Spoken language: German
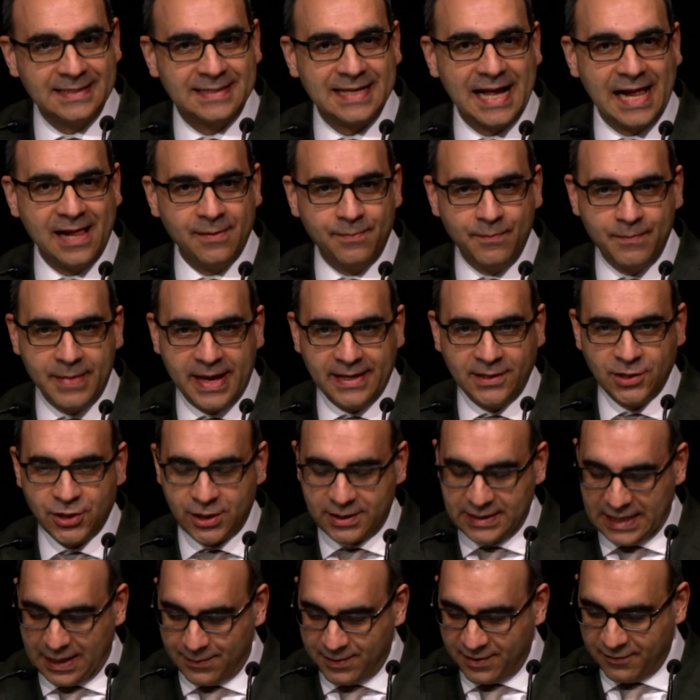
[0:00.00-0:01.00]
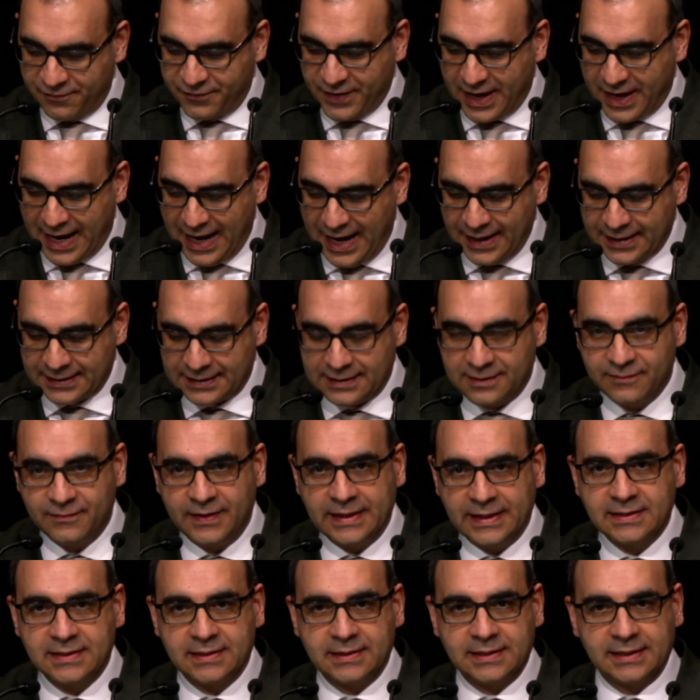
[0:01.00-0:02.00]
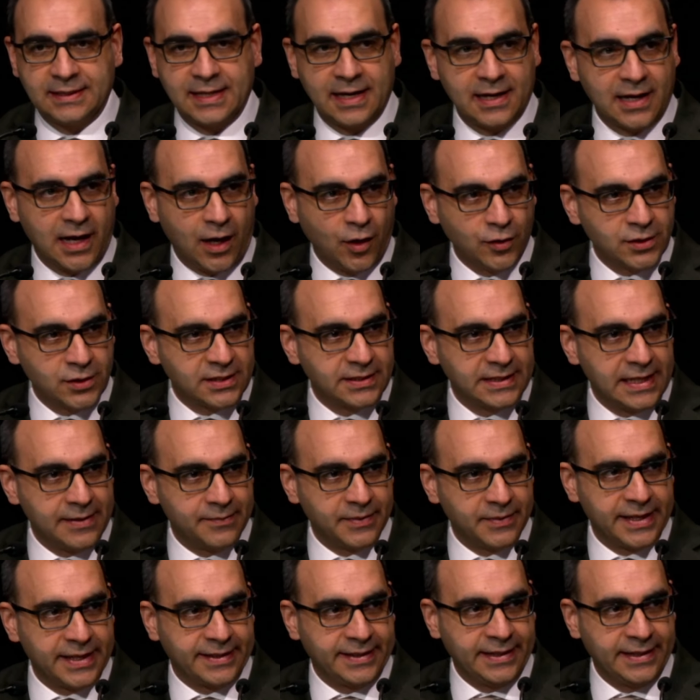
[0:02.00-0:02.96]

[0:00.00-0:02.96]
dieselben Menschen aber verachten, wenn sie sich herausnehmen,